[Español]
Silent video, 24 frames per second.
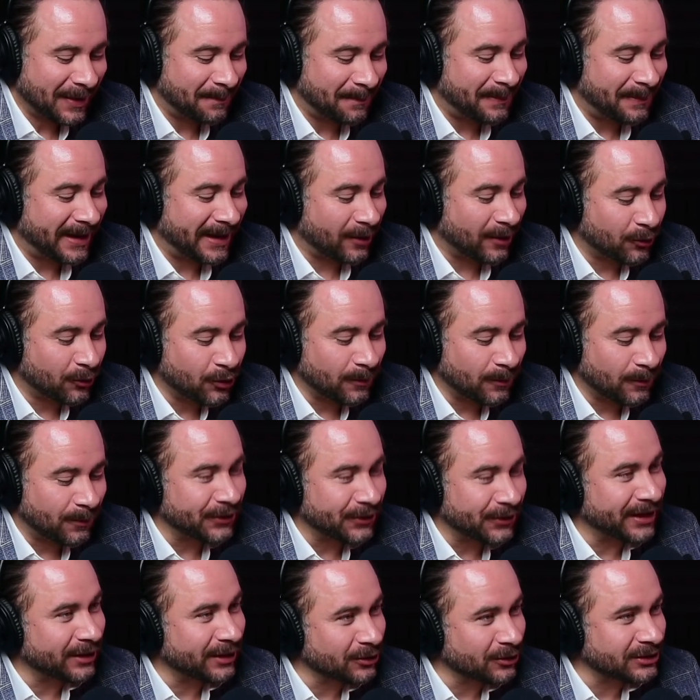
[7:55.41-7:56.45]
para uno
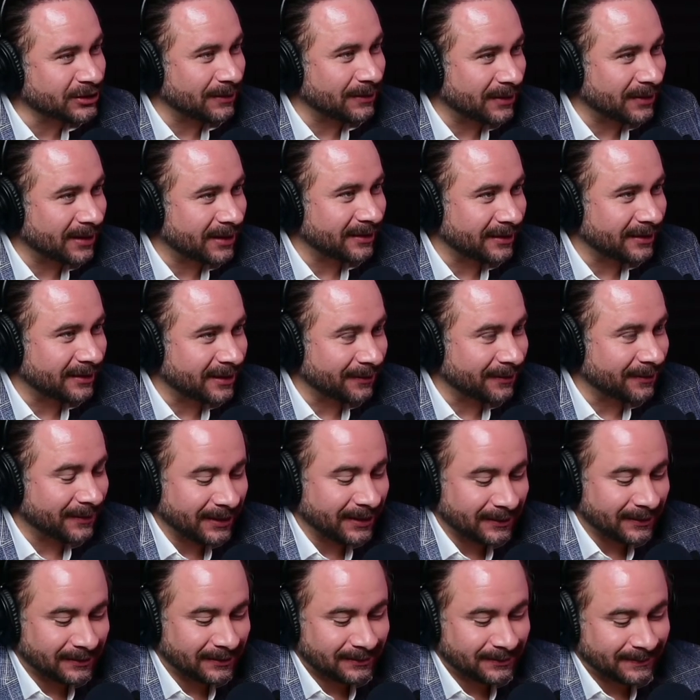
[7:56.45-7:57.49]
ponerlos a hablar del
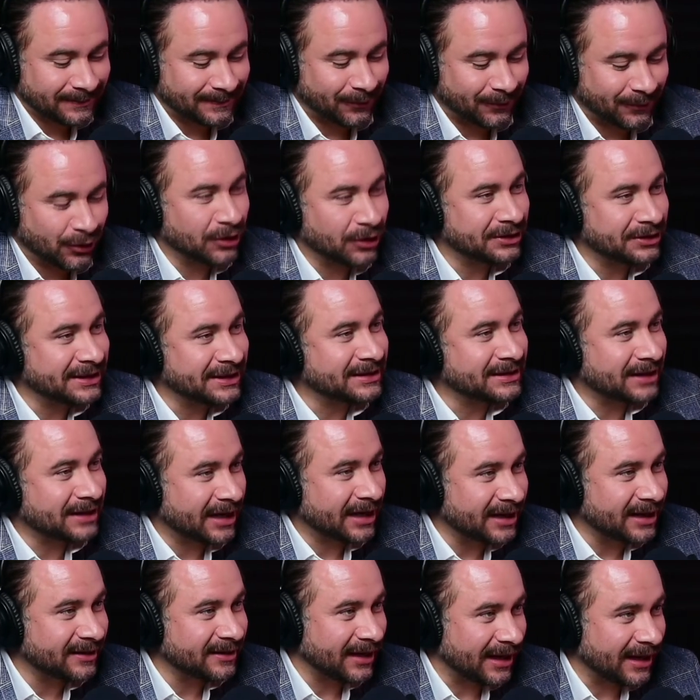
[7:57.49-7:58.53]
tema, Dos,
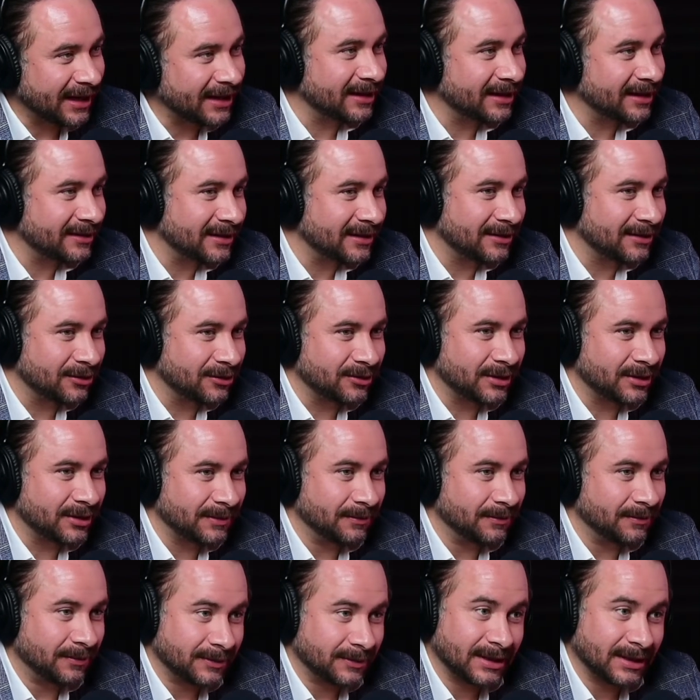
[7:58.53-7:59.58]
distraer de la agenda en donde
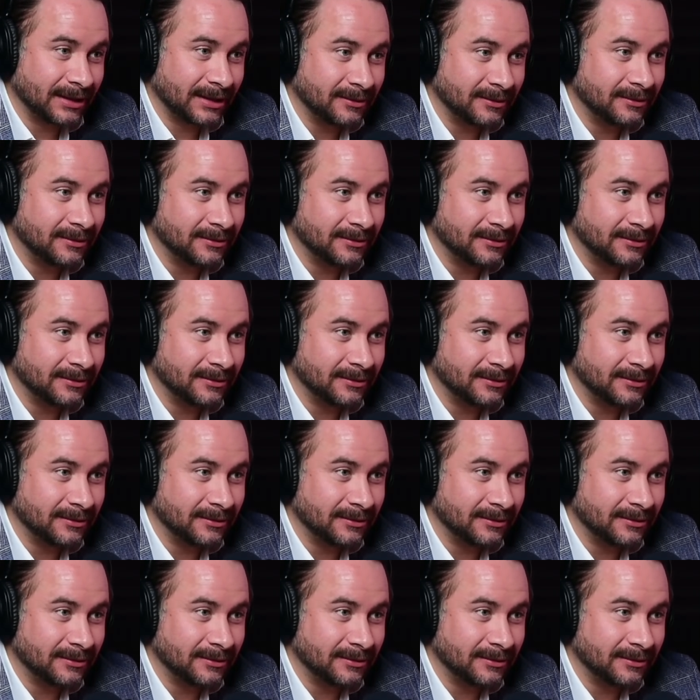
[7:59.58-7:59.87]
pues, hay